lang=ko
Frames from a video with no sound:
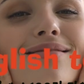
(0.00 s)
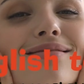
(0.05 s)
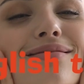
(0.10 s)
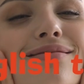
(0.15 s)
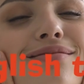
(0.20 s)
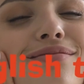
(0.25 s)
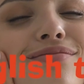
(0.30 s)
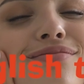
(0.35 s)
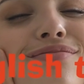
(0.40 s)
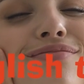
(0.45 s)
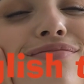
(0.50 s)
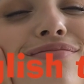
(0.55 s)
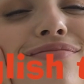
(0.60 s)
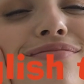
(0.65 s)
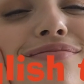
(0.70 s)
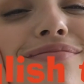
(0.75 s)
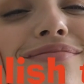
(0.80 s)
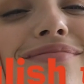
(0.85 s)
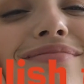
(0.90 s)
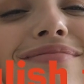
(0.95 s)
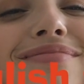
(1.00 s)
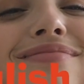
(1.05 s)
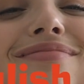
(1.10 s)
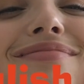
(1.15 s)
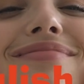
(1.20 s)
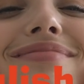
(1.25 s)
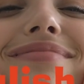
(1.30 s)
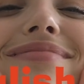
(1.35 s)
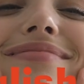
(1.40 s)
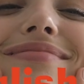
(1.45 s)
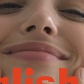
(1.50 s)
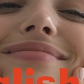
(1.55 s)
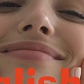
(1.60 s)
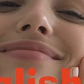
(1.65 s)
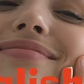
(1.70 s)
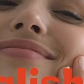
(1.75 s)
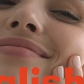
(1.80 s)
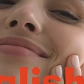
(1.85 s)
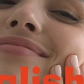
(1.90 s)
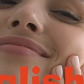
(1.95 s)
오늘 영어 시험에서 100점
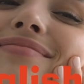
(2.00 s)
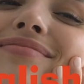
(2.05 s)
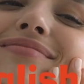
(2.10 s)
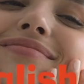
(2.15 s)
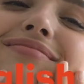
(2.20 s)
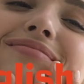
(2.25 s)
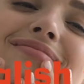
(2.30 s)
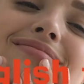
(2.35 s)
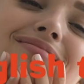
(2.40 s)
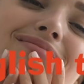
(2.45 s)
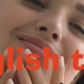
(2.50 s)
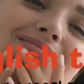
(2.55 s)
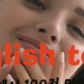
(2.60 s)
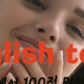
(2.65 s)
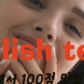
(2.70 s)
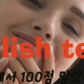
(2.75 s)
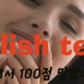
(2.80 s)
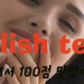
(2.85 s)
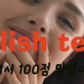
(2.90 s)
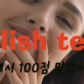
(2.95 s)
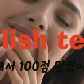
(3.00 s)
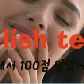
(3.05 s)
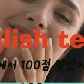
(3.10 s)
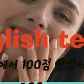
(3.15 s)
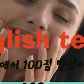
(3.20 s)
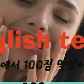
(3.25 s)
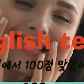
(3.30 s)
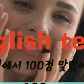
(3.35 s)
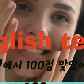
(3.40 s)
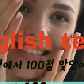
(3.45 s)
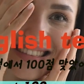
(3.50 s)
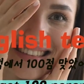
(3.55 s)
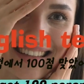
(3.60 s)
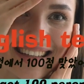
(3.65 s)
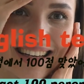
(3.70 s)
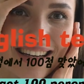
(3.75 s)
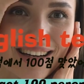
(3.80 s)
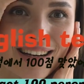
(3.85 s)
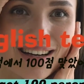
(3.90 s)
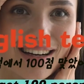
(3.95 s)
맞았어. I got
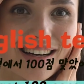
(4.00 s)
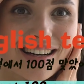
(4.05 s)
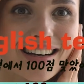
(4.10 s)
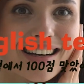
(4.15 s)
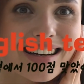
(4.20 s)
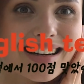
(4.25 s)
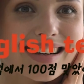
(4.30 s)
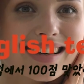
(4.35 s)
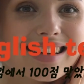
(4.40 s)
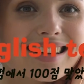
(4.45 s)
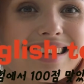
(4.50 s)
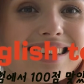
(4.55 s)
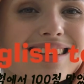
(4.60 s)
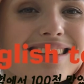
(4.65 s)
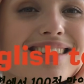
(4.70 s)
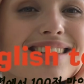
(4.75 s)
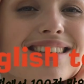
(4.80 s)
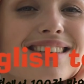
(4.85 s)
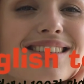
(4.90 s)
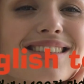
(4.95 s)
100% on my English test